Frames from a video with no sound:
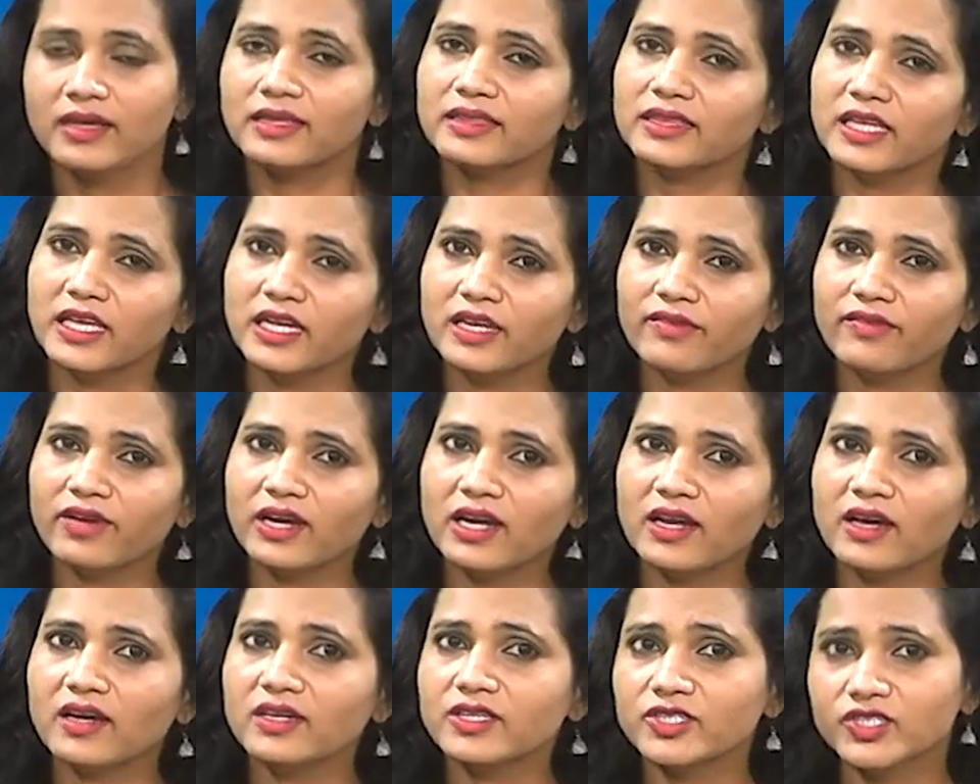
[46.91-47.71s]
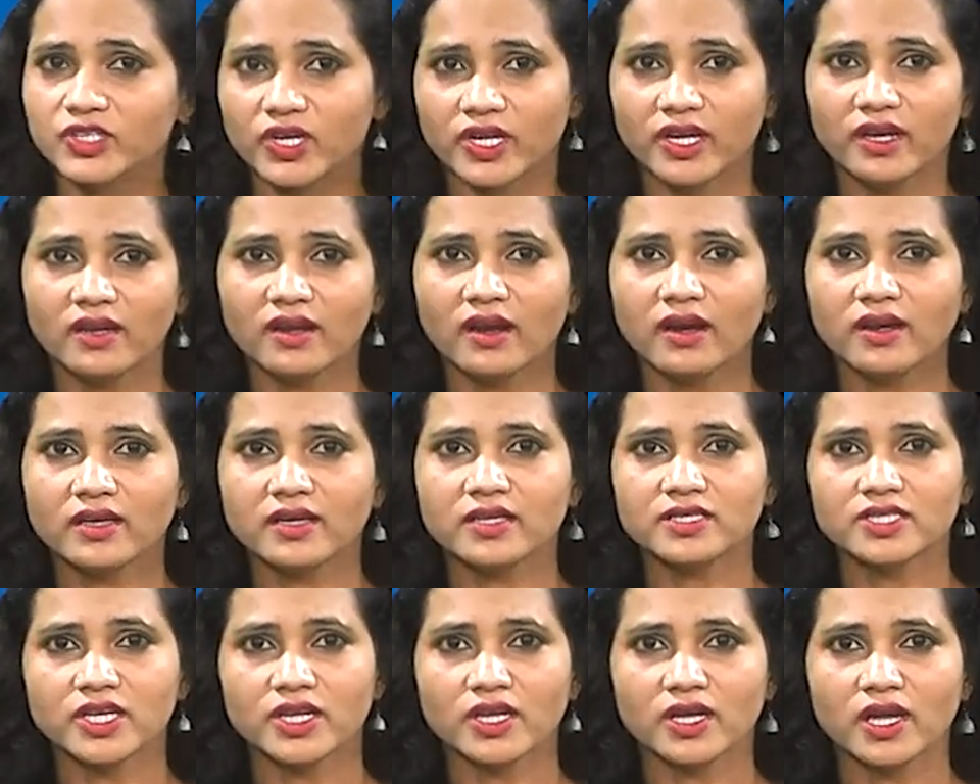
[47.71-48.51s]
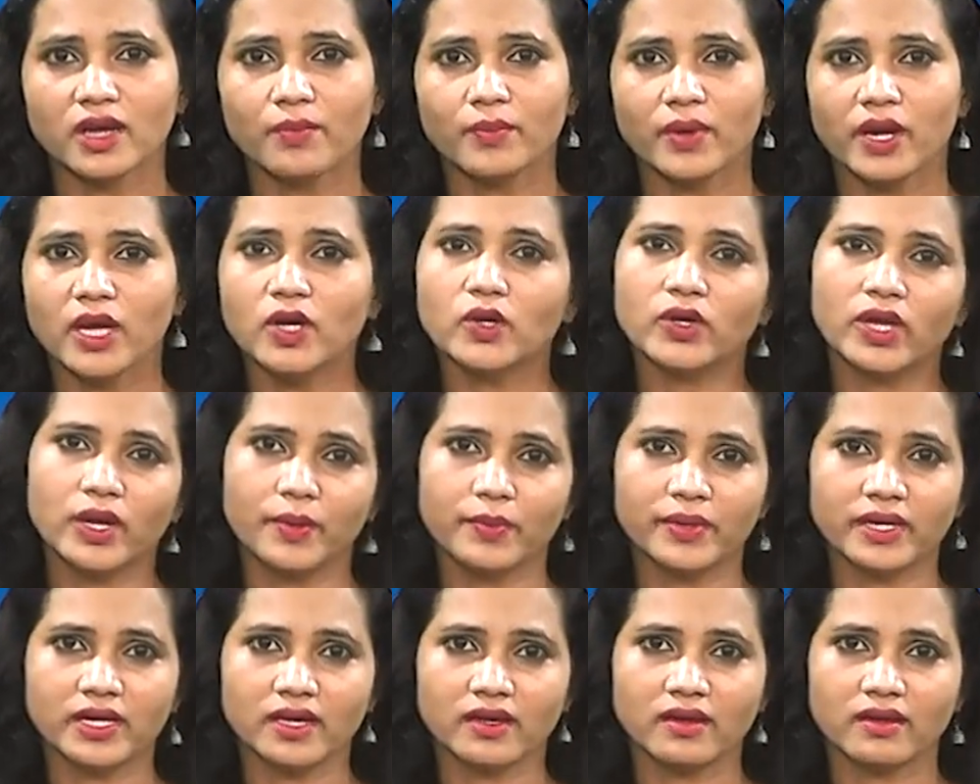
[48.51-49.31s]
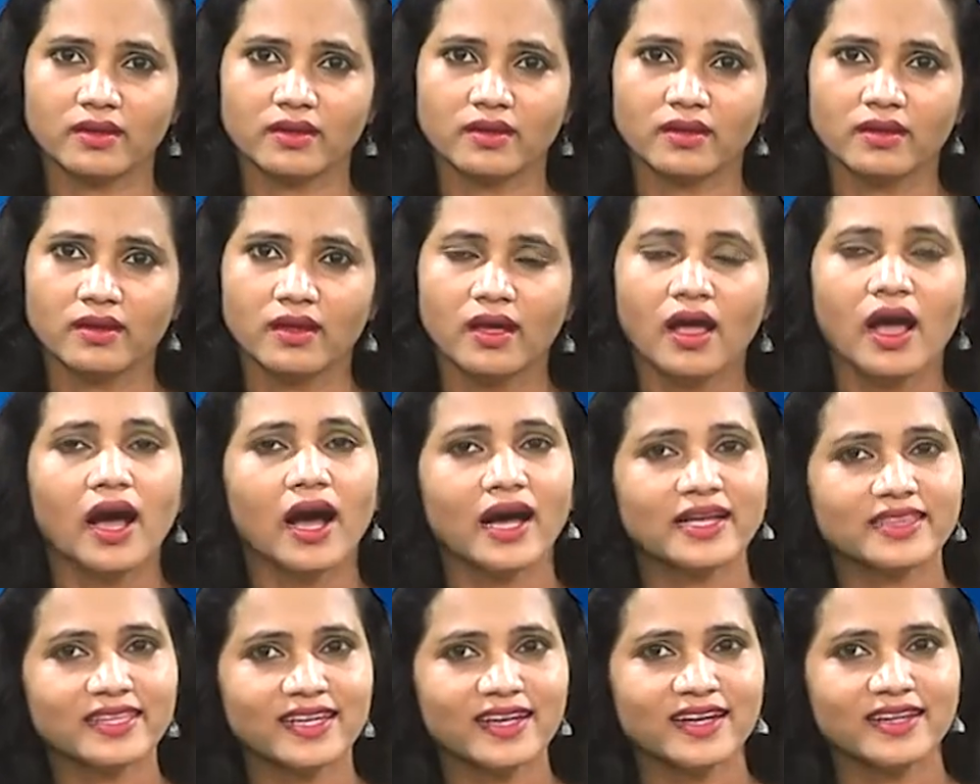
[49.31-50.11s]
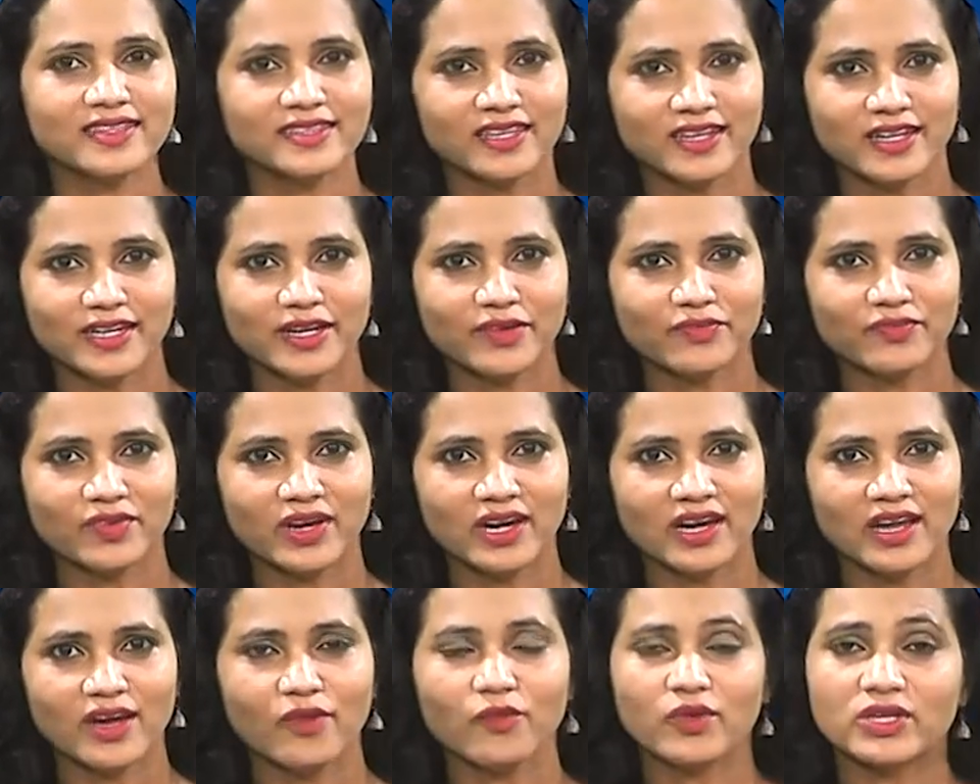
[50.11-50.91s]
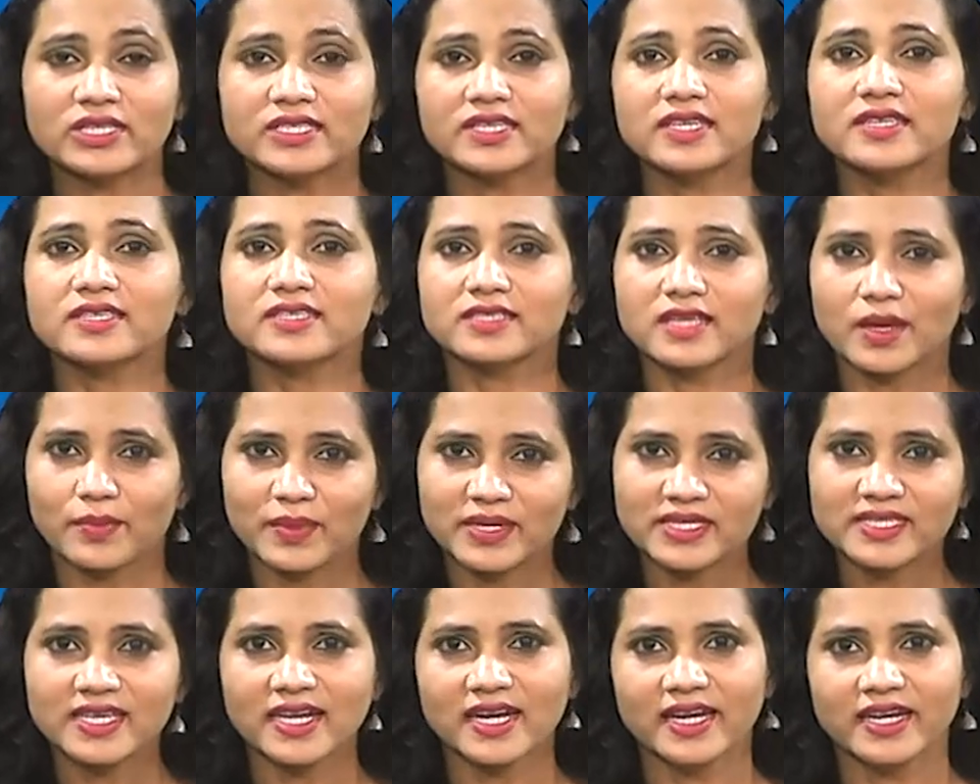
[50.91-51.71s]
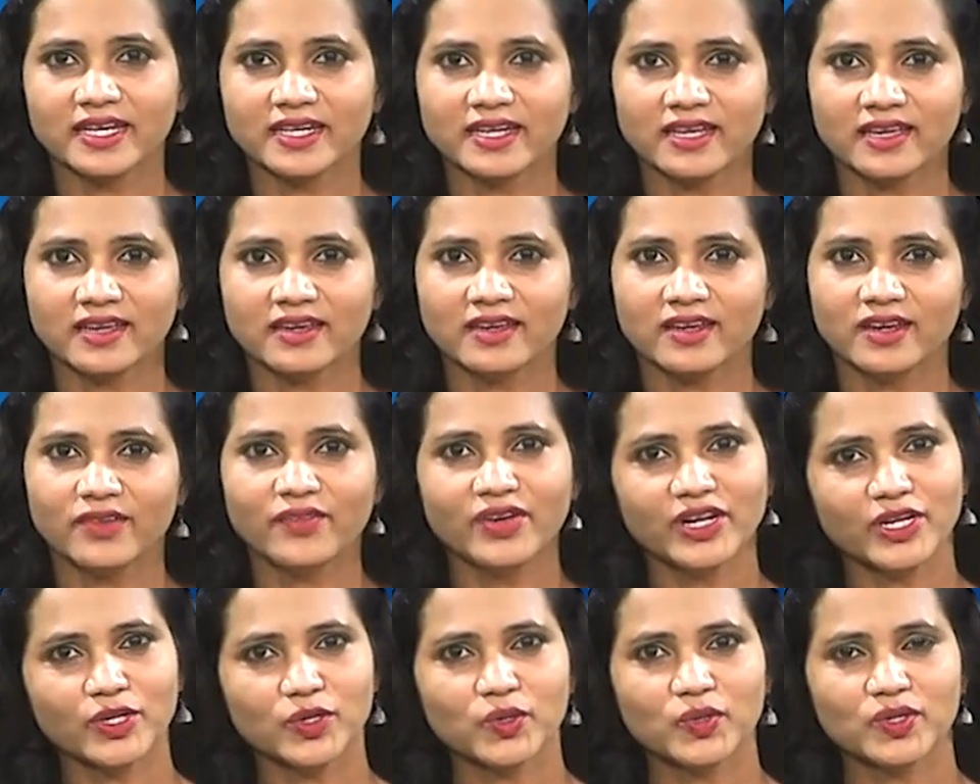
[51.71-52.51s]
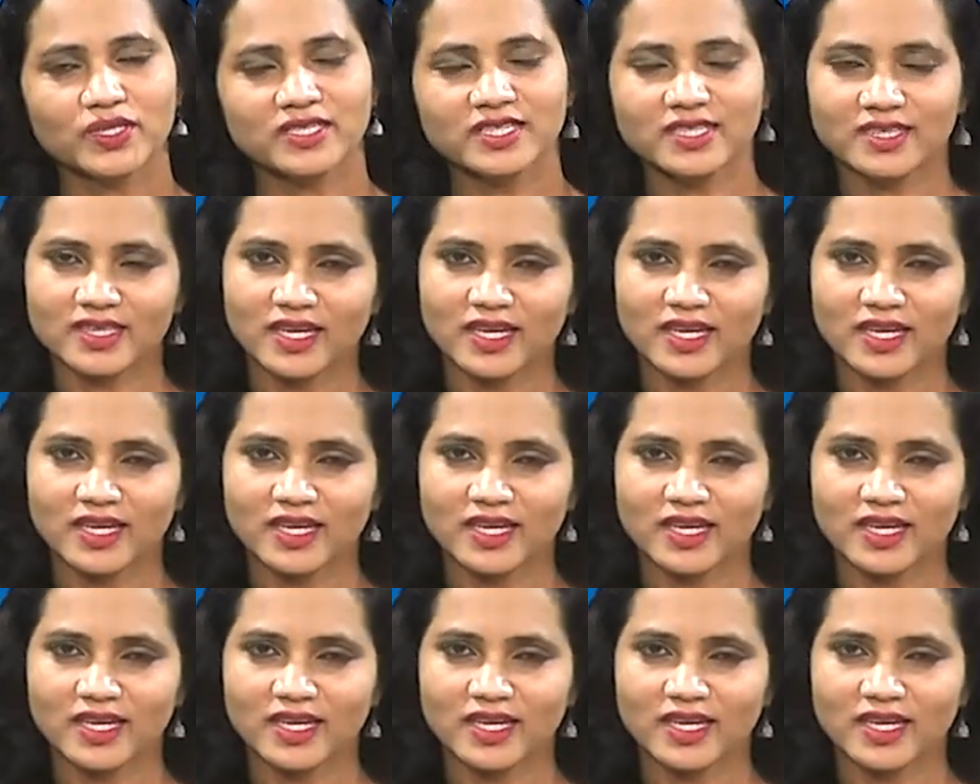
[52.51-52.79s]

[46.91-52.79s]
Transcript: దీనివల్ల శరీరానికి జరిగే మేలు ఏమిటి అతిగా తినడం వల్ల వచ్చే సమస్యలేంటి వీటి గురించి